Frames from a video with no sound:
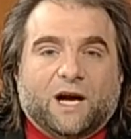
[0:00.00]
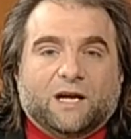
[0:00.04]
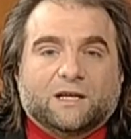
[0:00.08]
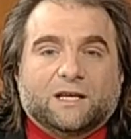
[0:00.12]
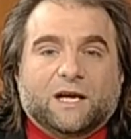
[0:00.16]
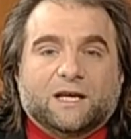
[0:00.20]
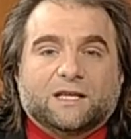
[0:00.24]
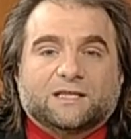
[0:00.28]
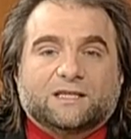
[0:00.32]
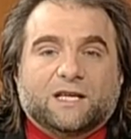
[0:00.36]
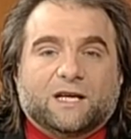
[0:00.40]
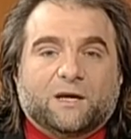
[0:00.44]

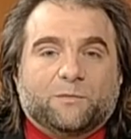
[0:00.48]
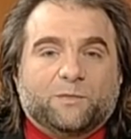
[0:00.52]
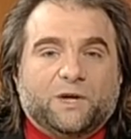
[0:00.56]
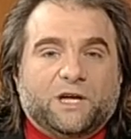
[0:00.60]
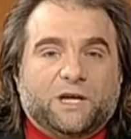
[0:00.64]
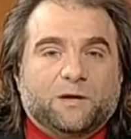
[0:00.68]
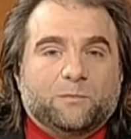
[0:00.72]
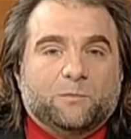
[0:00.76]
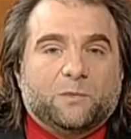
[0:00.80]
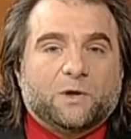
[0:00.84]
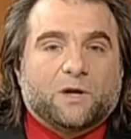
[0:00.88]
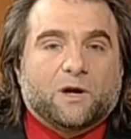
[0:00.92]
هذا اذا
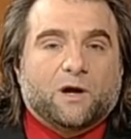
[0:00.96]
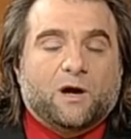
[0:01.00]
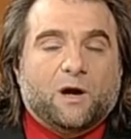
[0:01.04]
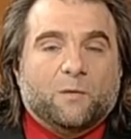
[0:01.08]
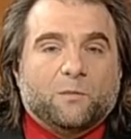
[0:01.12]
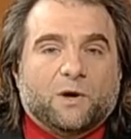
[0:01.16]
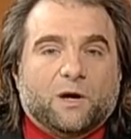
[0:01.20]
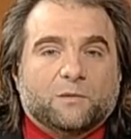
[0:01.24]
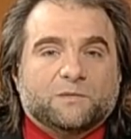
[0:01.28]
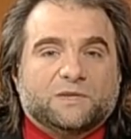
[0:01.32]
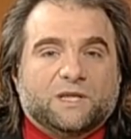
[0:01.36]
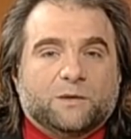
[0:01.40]
بيحب
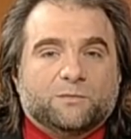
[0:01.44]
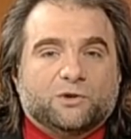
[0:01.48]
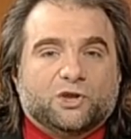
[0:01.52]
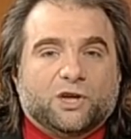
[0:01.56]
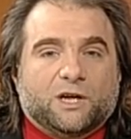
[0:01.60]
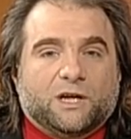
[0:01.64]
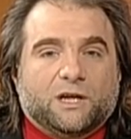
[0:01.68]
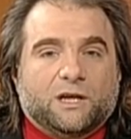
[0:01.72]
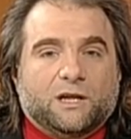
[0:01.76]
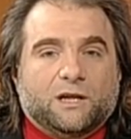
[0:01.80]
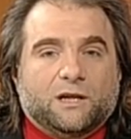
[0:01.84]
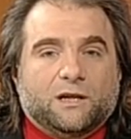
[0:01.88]
الرقم خمسه
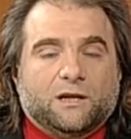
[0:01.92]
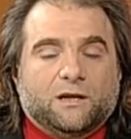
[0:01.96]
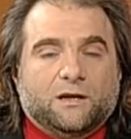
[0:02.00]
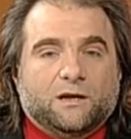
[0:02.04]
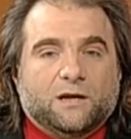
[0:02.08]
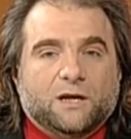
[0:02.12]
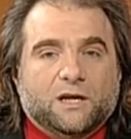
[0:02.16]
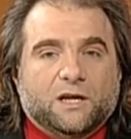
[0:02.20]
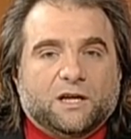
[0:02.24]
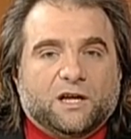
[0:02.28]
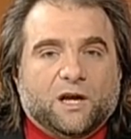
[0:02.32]
بشكل